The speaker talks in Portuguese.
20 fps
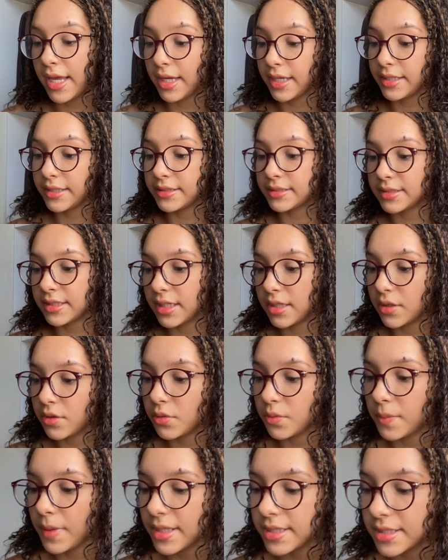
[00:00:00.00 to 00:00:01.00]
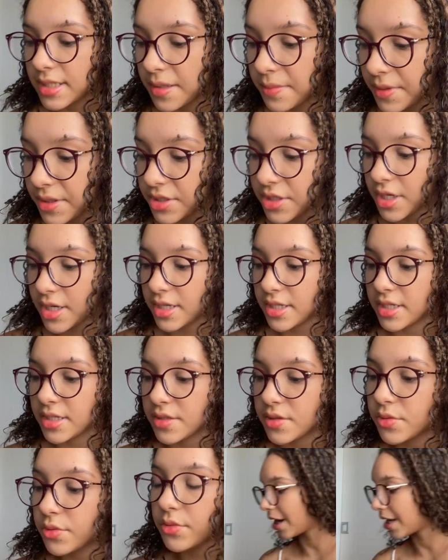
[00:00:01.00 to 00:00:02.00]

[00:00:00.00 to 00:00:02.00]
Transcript: Então, basicamente é isso.